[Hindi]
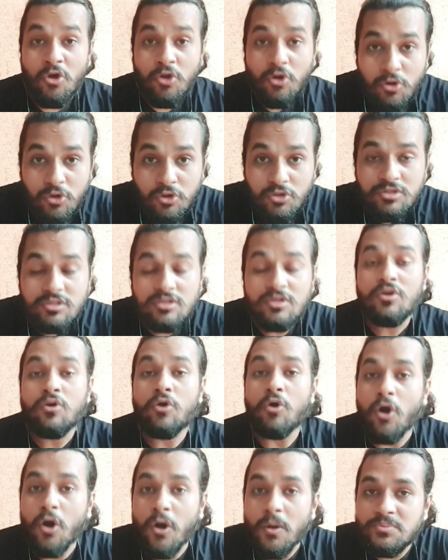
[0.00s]
खुद
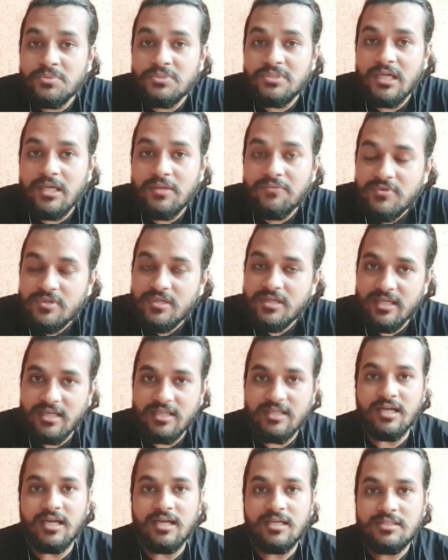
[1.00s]
ऑब्ज़र्व
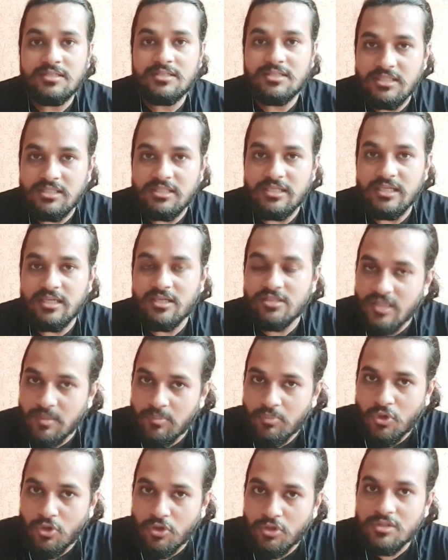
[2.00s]
करना सीखेंगे
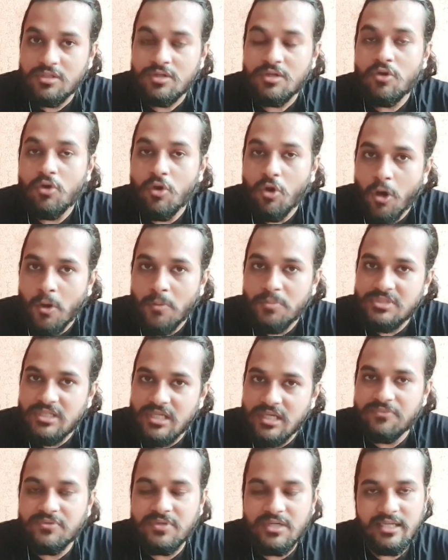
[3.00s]
जब खुद
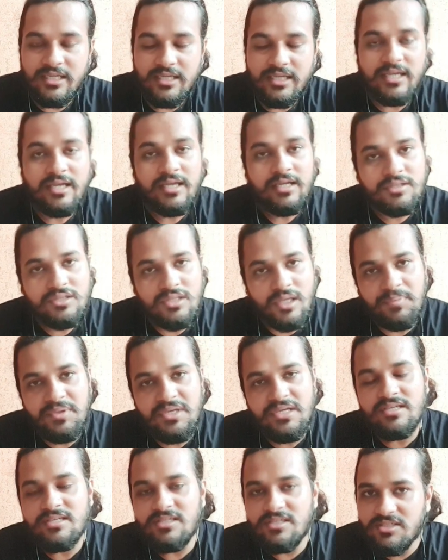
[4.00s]
ऑब्ज़र्व करेंगे तभी
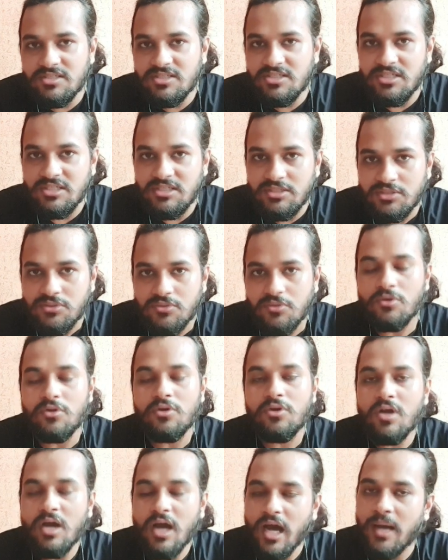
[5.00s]
इस चीज़ को
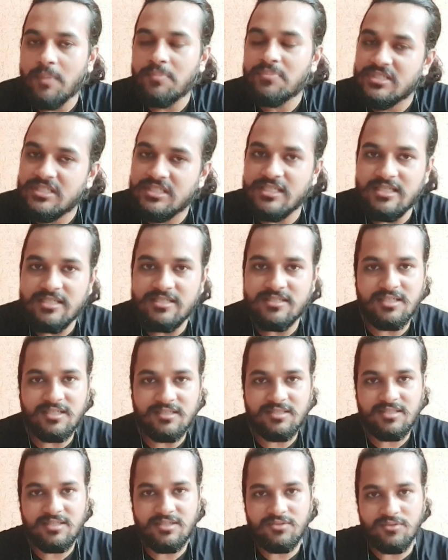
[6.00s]
आप सीख सकते हैं